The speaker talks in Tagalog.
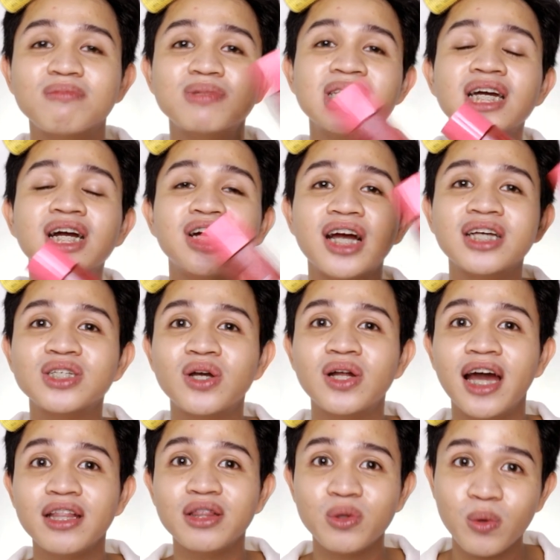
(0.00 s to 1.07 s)
from
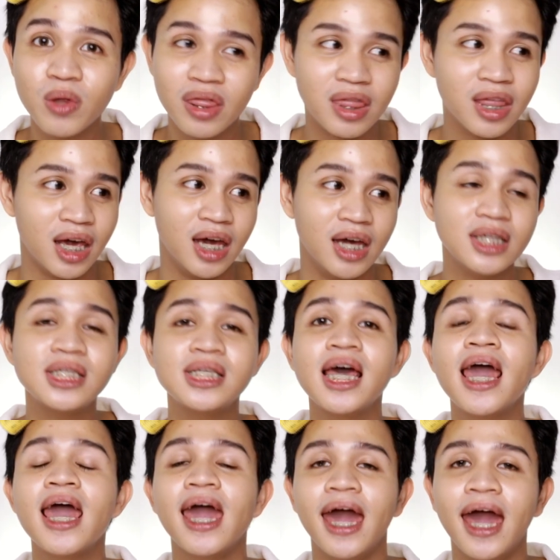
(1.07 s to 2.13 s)
Sicaresculine to
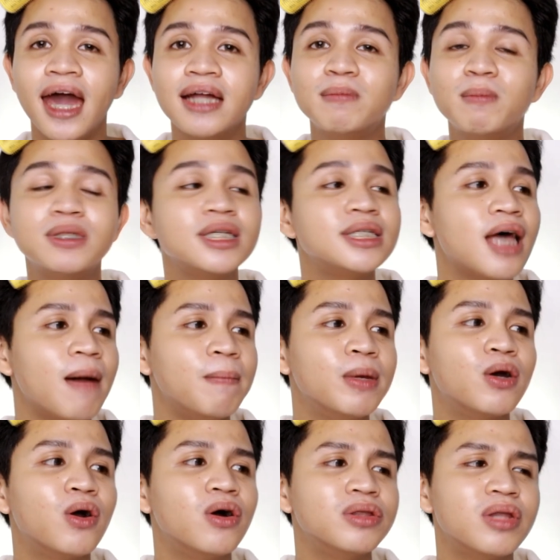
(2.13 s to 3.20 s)
this. And
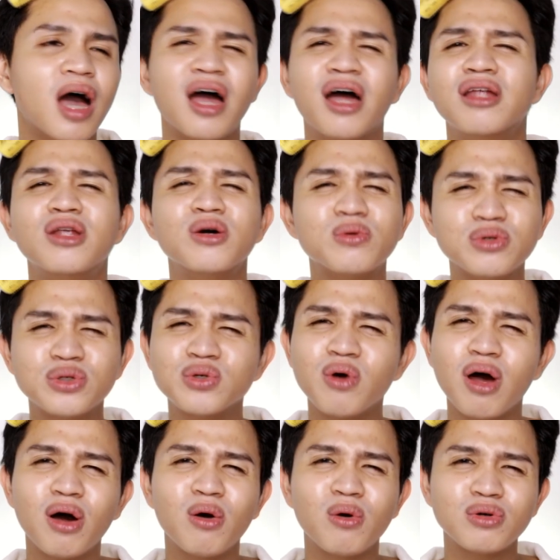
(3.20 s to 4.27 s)
masasabi ko na
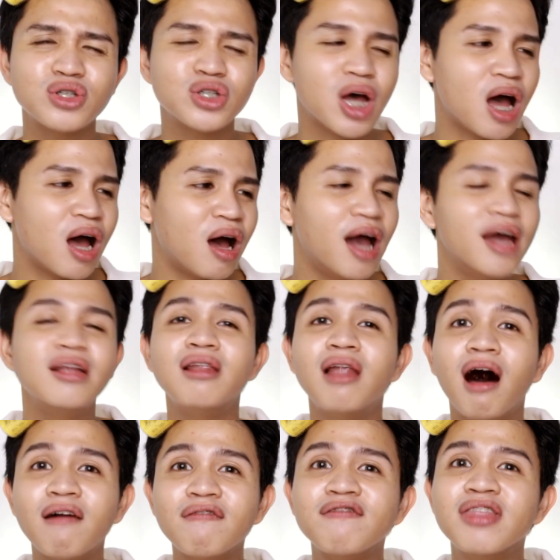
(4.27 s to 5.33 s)
nagustuhan ko siya. I
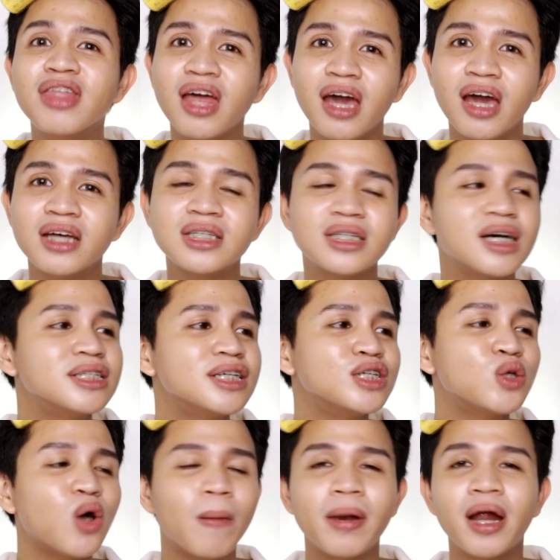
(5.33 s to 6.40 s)
love this
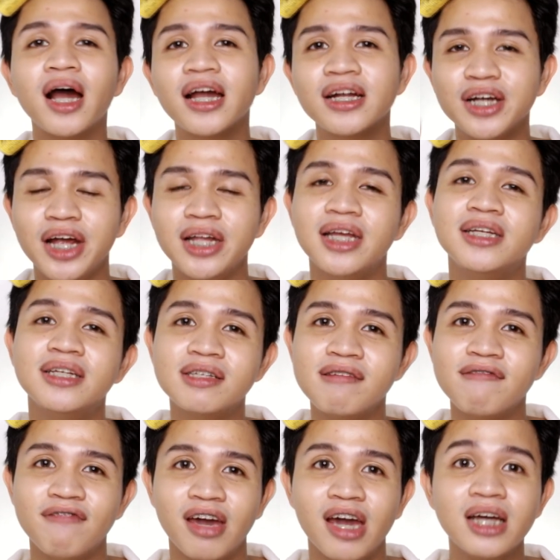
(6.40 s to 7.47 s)
kasi sobrang hydrating
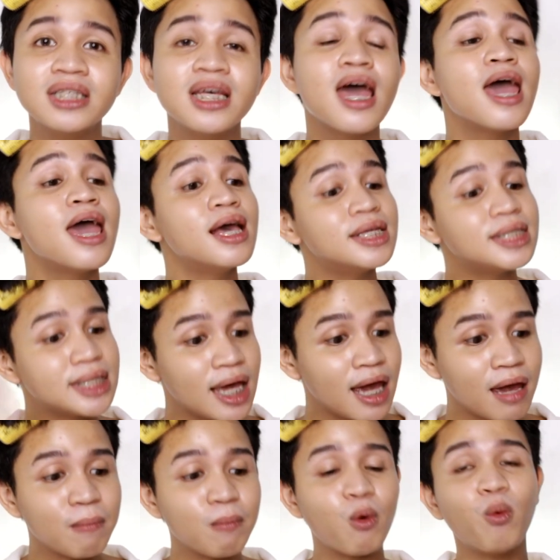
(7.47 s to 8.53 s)
niya sa face.
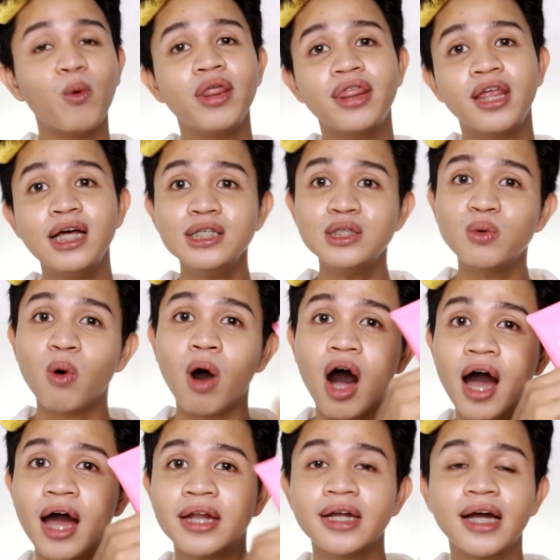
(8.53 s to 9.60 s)
Same with this
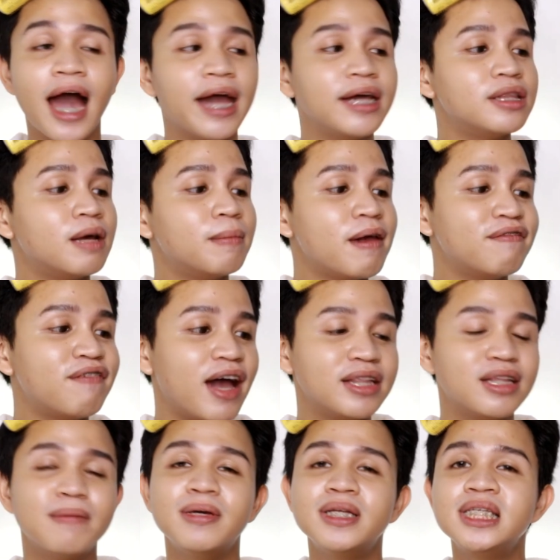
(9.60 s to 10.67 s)
one, kahit na may
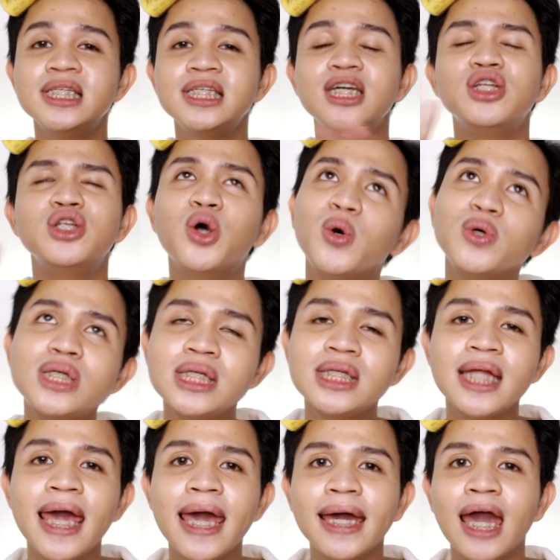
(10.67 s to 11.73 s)
vitamin C, no
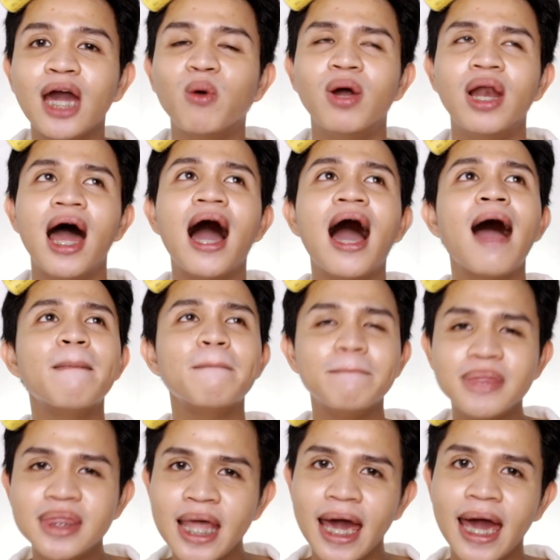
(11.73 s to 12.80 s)
stinging, walang
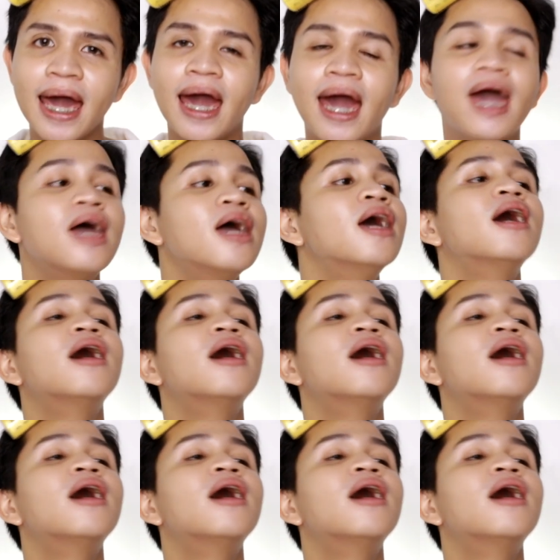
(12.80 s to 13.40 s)
hapde,